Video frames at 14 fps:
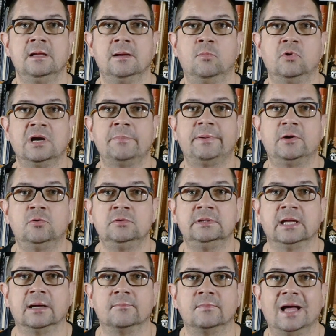Buena
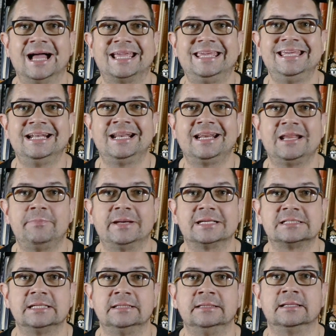pregunta. ¿A quién
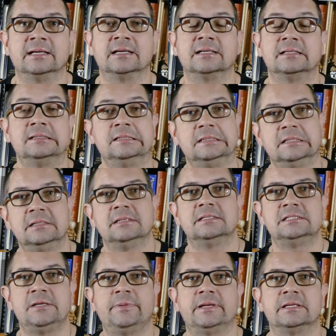representa?
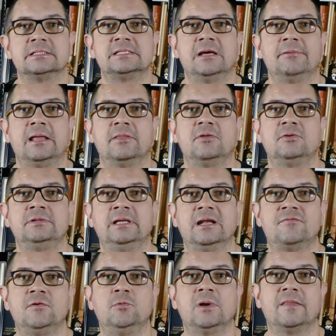Siempre se ha hablado de la
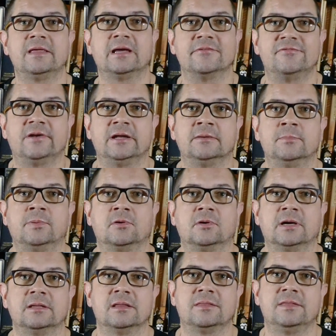figura de Kefren, por lo
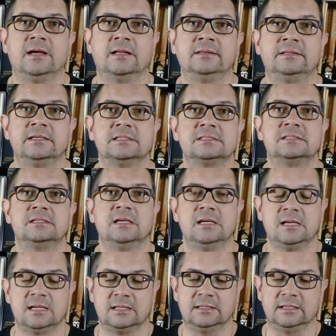que decía antes
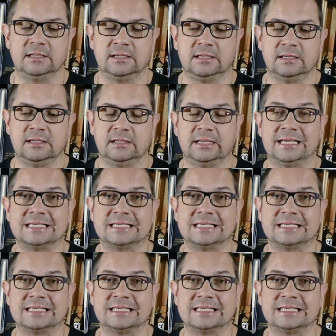de, que